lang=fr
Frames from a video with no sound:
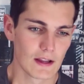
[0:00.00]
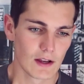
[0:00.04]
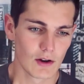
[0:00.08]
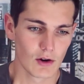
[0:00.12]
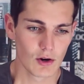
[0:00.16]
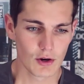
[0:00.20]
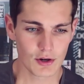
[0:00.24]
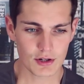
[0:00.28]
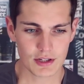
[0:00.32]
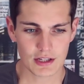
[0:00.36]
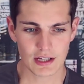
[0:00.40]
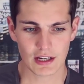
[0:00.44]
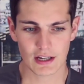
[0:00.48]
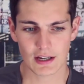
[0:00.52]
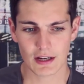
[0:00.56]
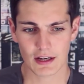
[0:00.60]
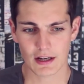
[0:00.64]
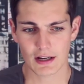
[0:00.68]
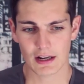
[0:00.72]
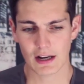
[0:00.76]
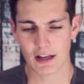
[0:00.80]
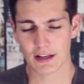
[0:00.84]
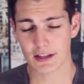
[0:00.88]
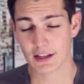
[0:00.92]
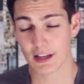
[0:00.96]
Ok,
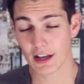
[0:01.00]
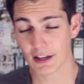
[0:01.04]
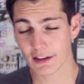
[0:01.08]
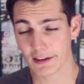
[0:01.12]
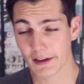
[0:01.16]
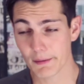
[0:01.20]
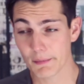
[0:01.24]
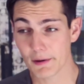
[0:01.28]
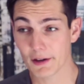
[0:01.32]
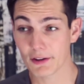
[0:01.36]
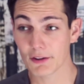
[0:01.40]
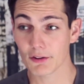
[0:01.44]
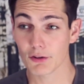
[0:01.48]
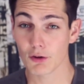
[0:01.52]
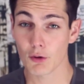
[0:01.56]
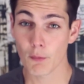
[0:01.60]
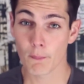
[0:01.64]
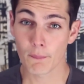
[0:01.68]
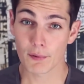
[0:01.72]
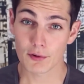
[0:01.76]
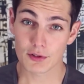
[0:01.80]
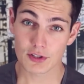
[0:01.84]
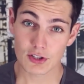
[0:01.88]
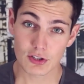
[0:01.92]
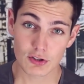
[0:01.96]
la carte est bien dans
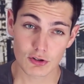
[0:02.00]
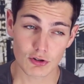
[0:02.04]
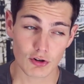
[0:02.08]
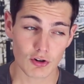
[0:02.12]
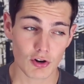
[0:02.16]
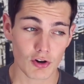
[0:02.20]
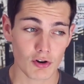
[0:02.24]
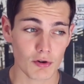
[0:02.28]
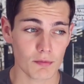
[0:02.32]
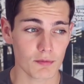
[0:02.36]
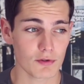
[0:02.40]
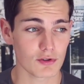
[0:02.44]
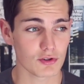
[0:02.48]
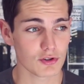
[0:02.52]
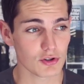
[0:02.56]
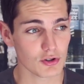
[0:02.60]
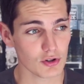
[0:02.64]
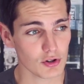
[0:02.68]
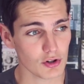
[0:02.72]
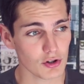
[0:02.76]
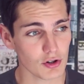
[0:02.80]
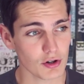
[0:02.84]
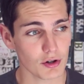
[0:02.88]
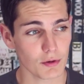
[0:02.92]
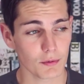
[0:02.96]
opposition
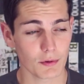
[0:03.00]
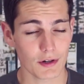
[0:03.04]
monsieur.